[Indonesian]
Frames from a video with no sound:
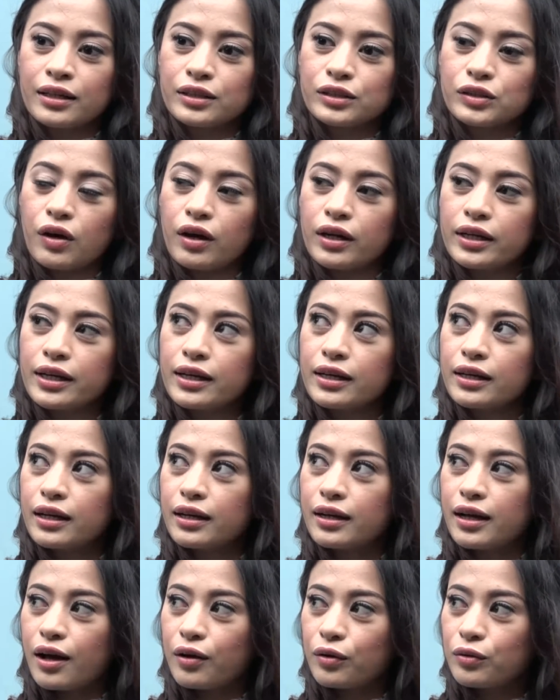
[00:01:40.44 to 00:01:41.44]
Soalnya
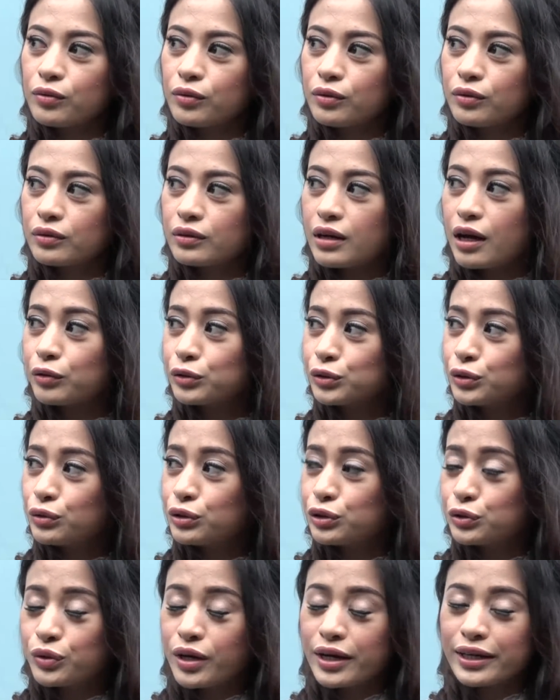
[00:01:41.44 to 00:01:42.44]
aku aku sih
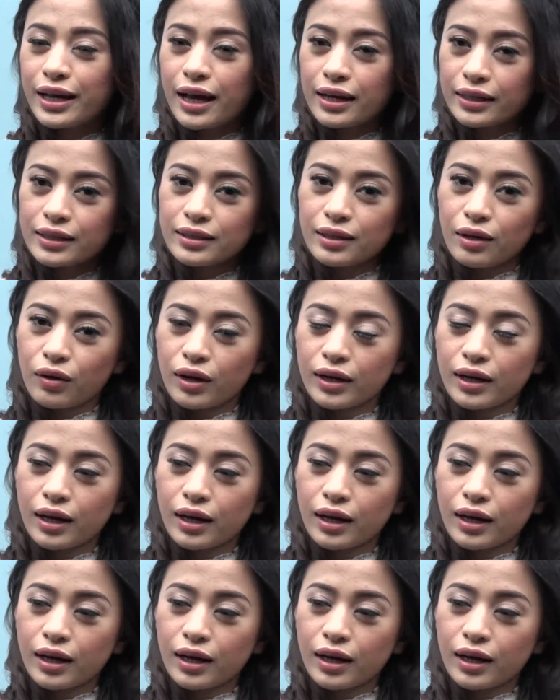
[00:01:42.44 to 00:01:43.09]
juga yakin kalau